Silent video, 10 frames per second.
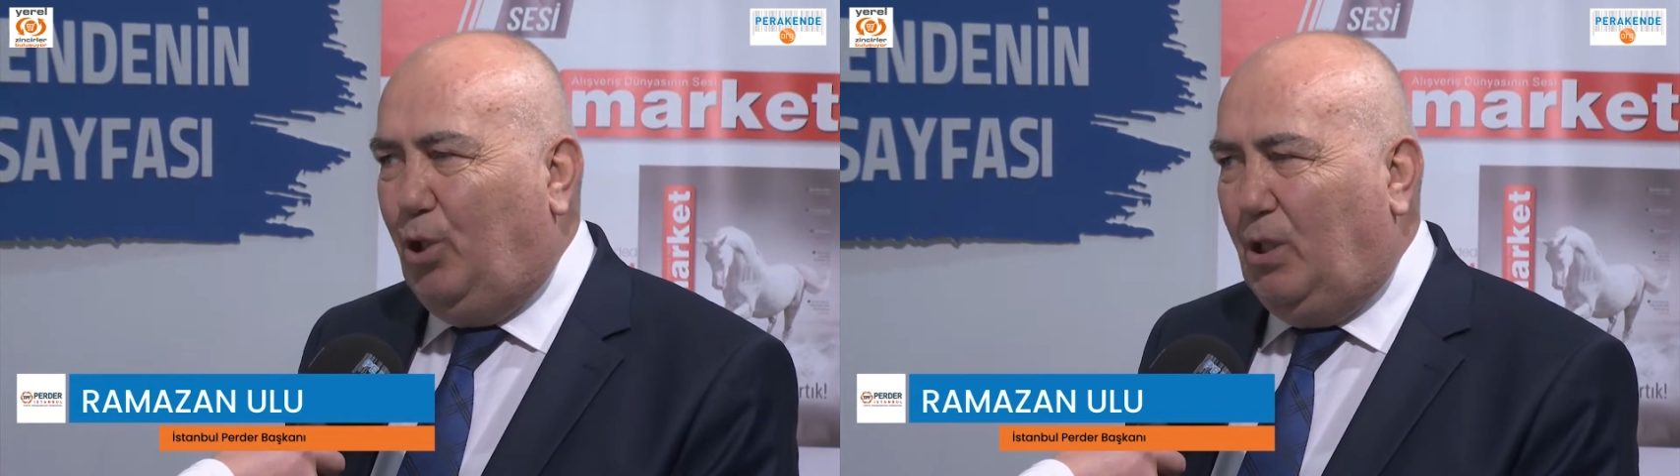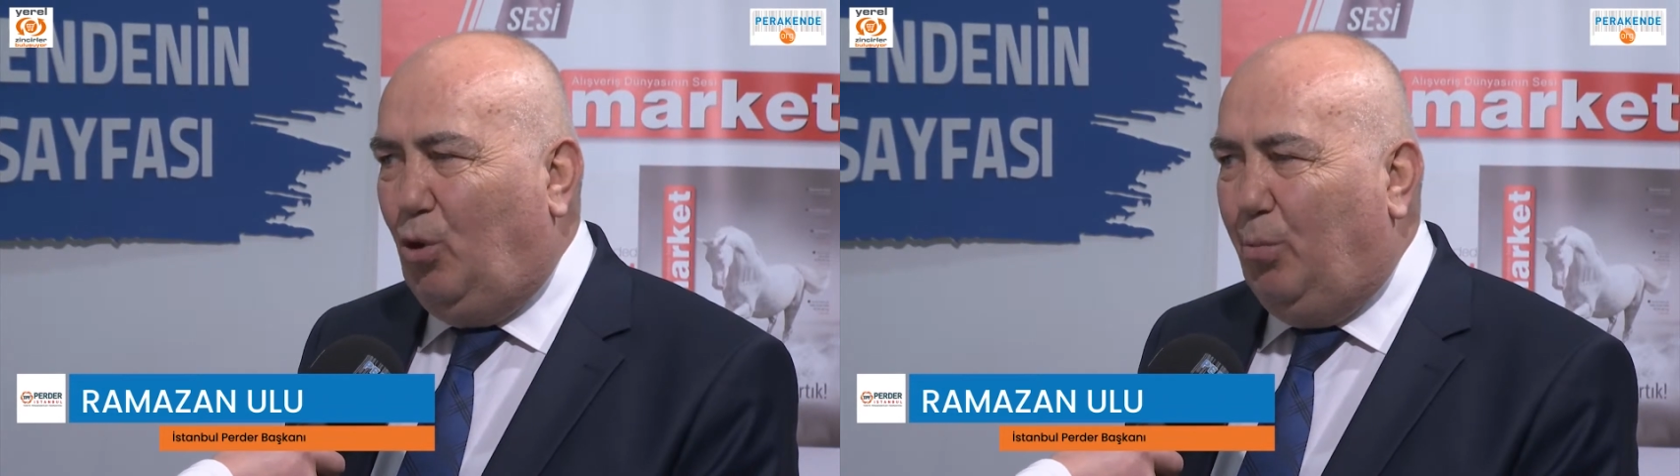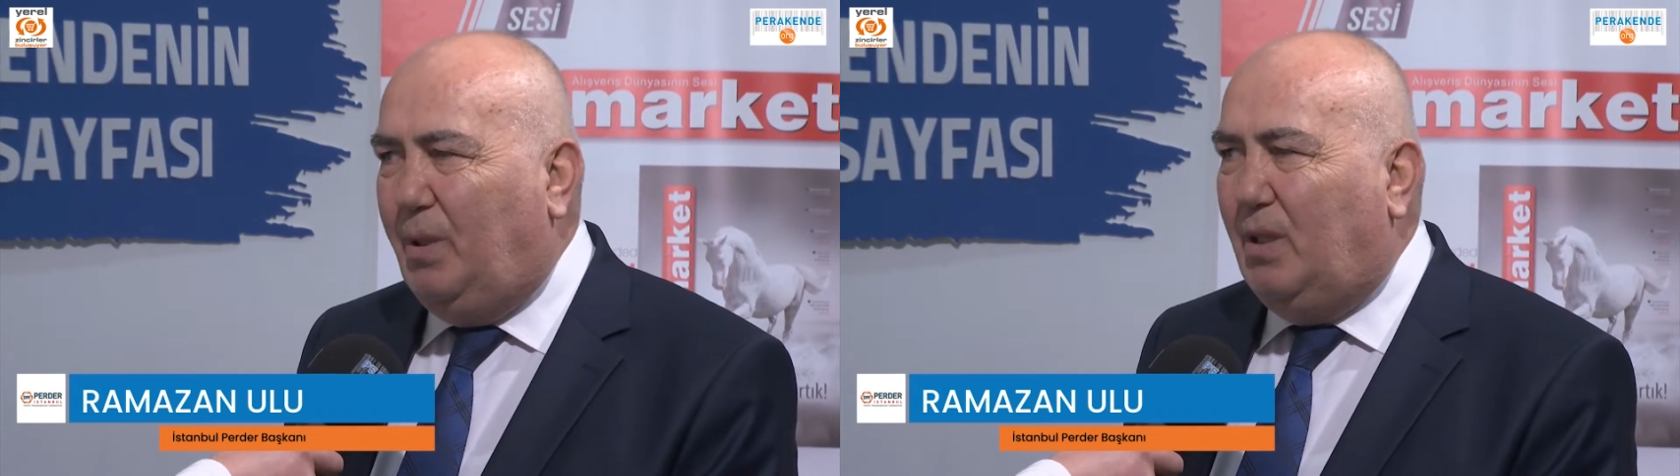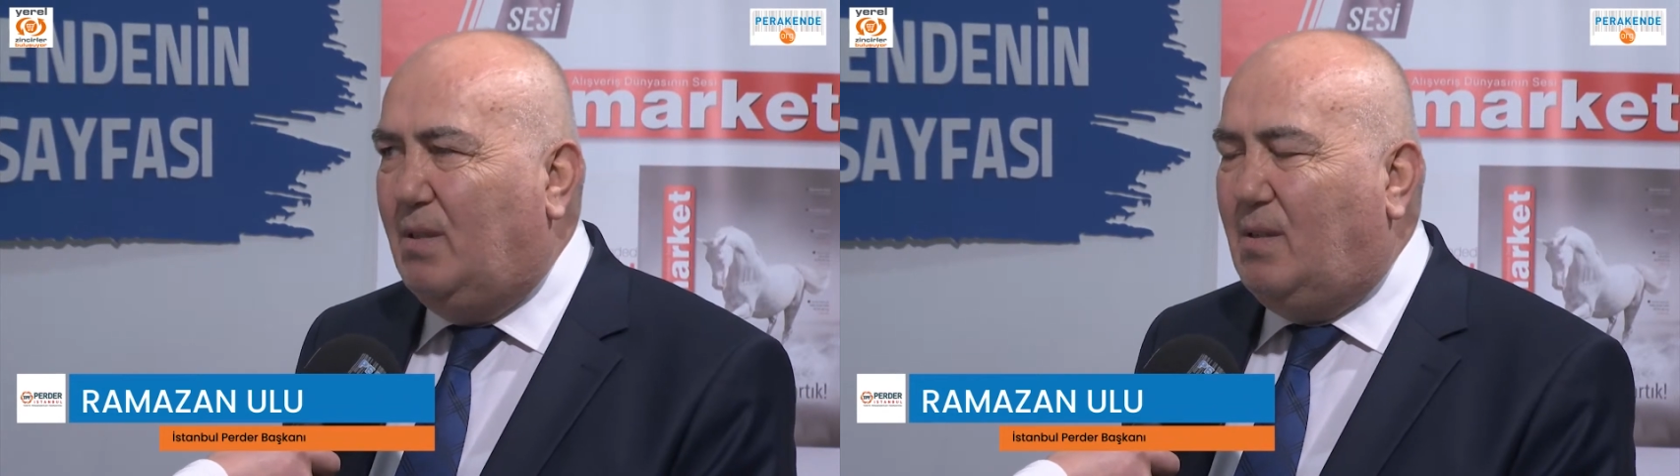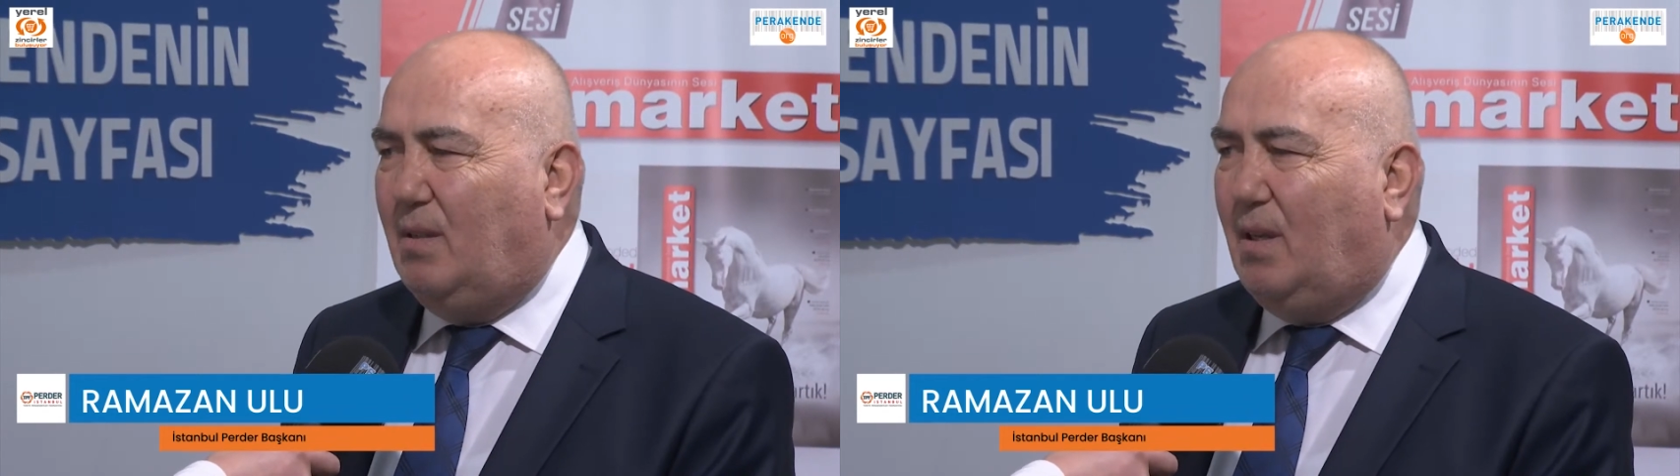Bu yıl
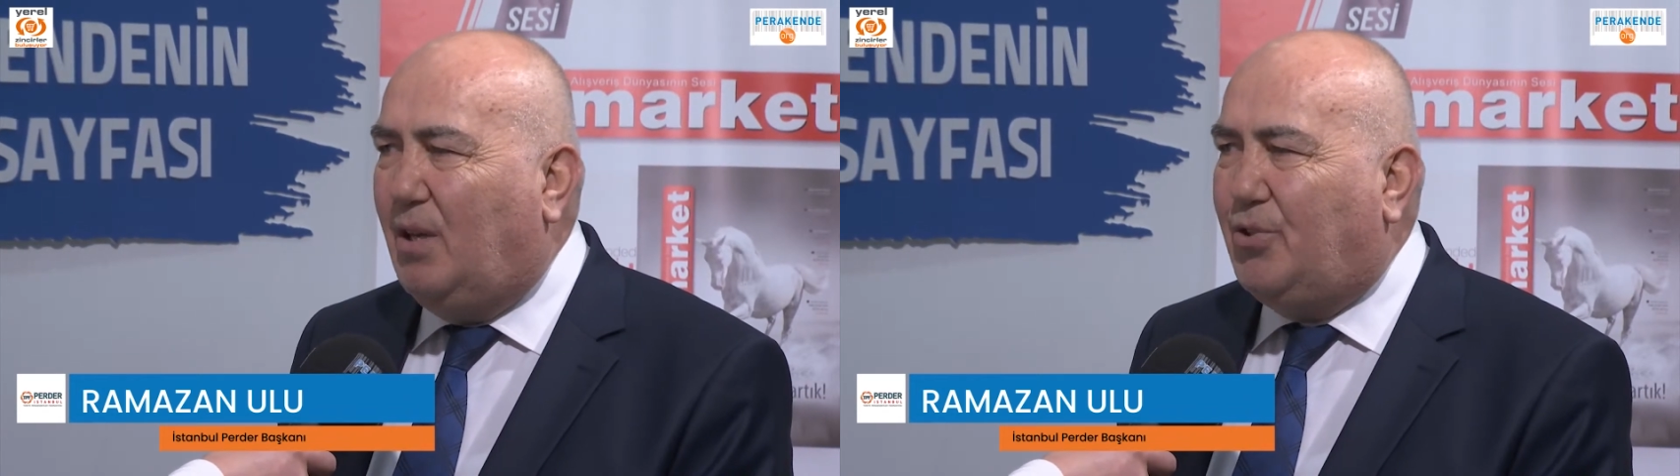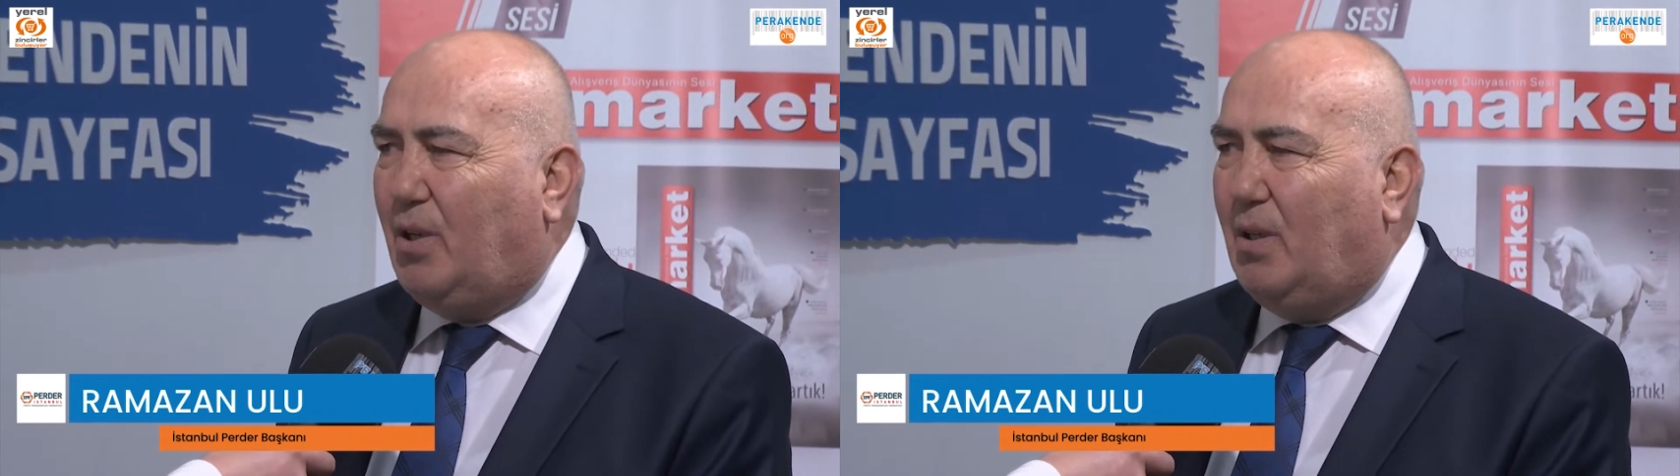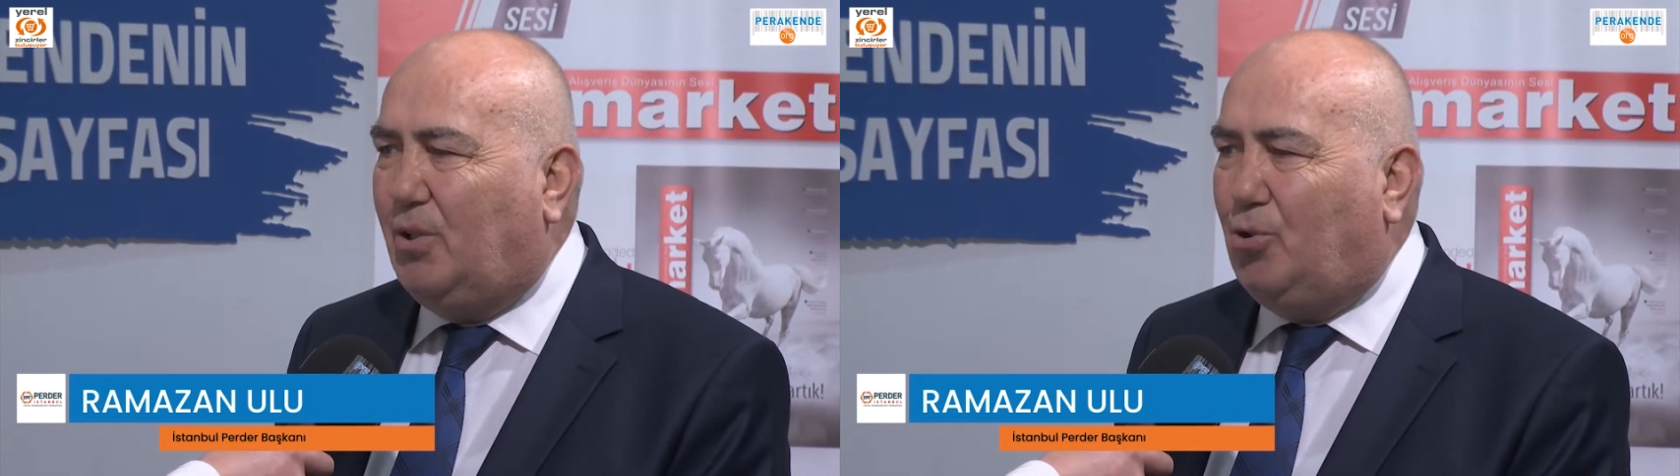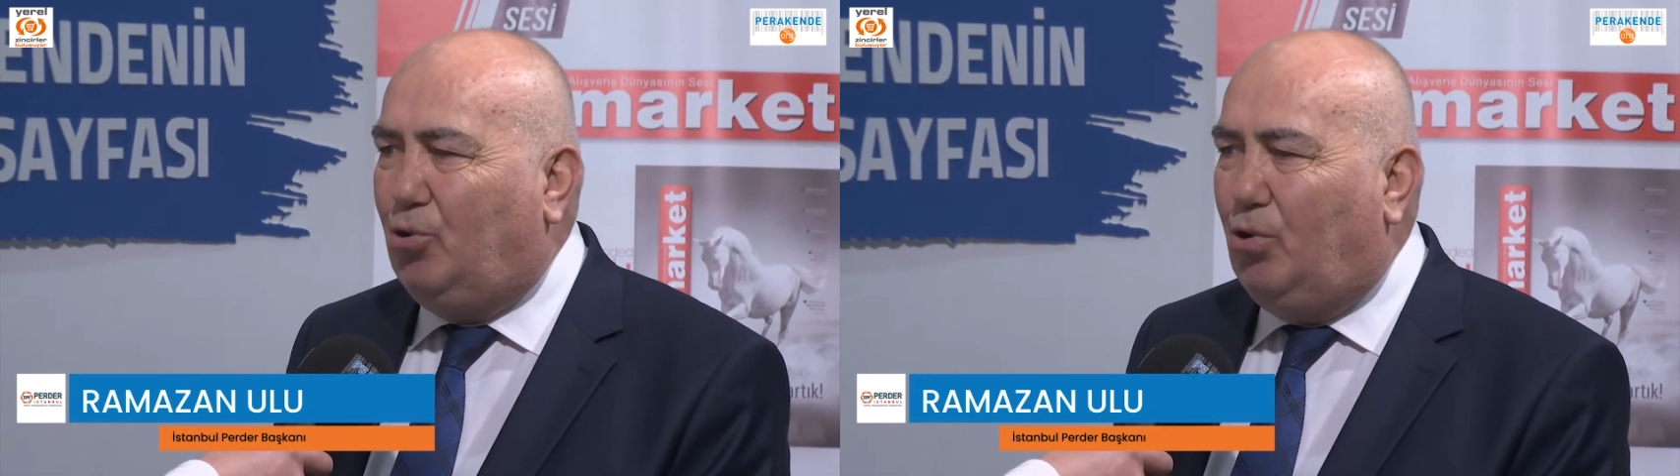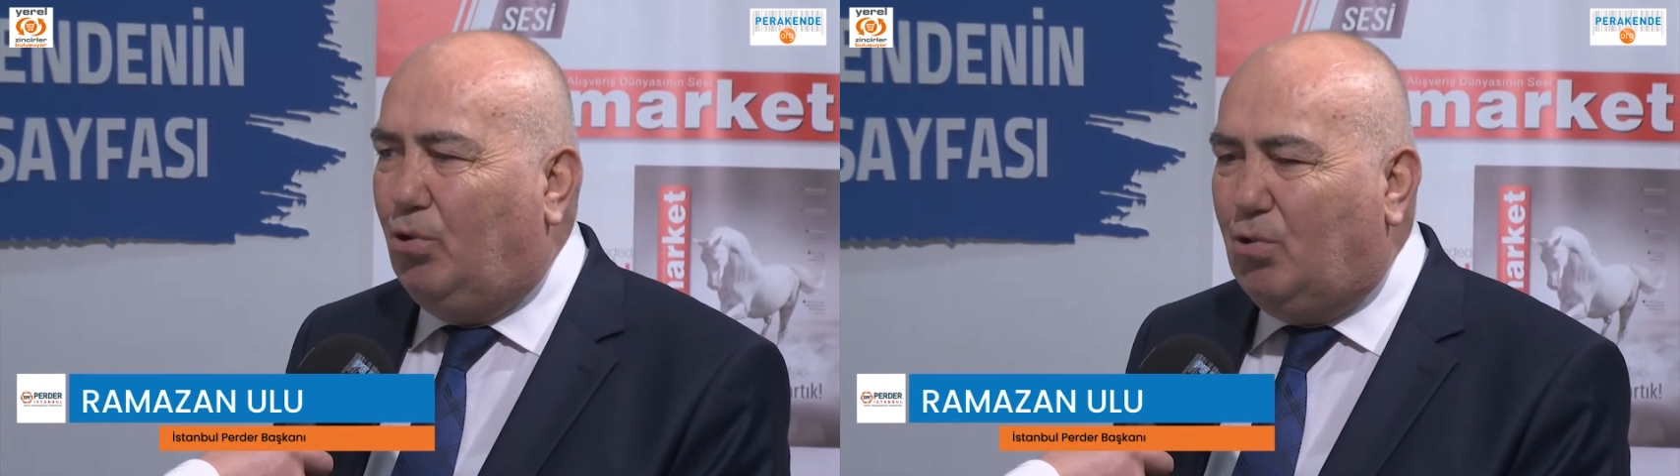11.sini
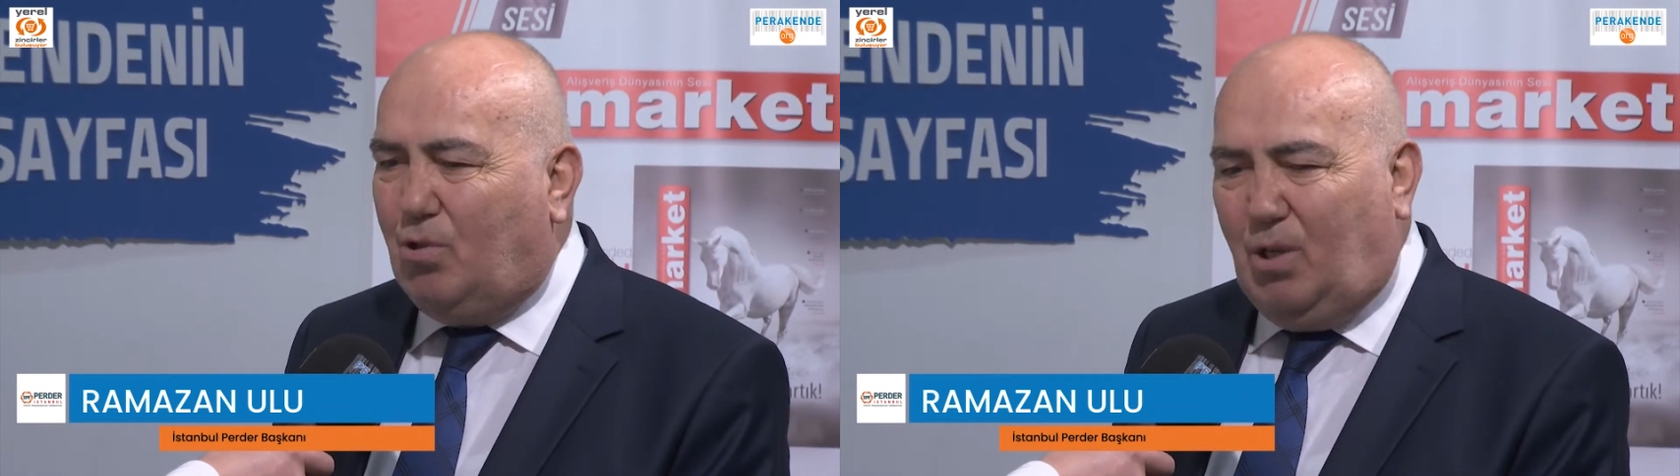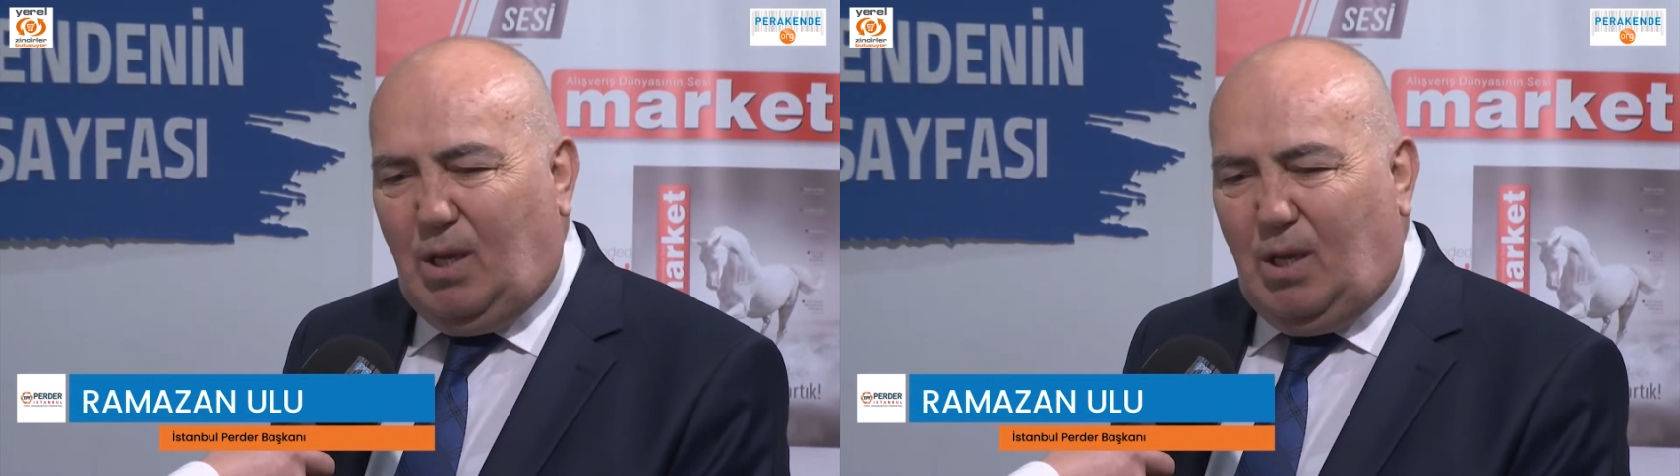gerçekleştiriyoruz.